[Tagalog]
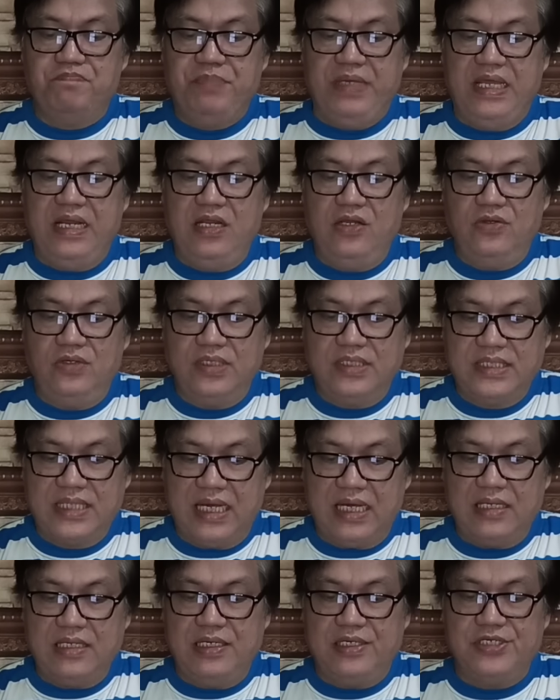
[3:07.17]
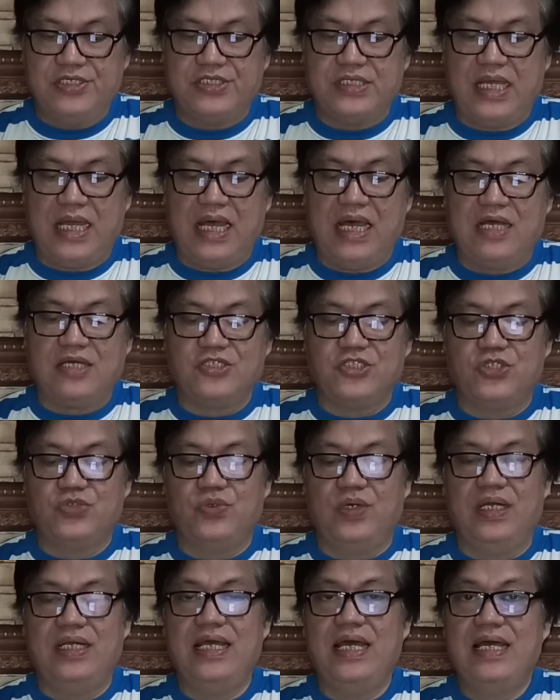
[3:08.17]
billion dollars
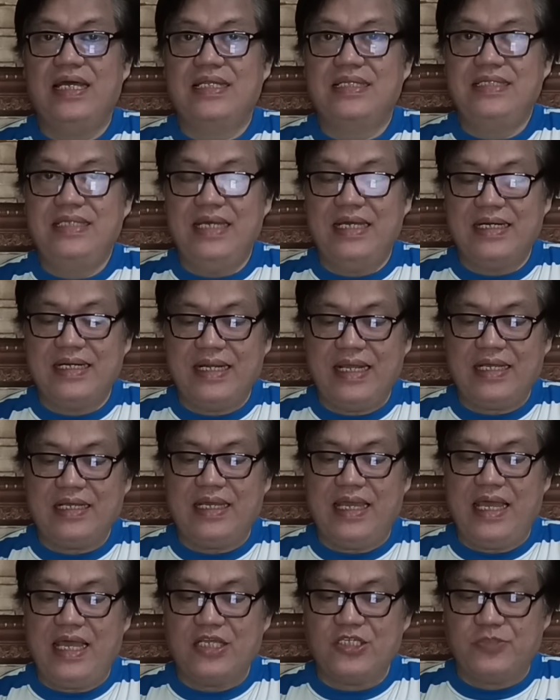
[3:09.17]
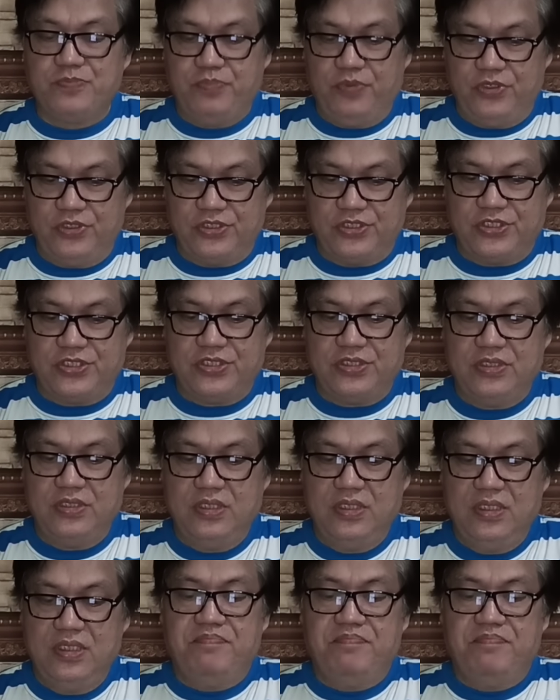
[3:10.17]
actual direct exports.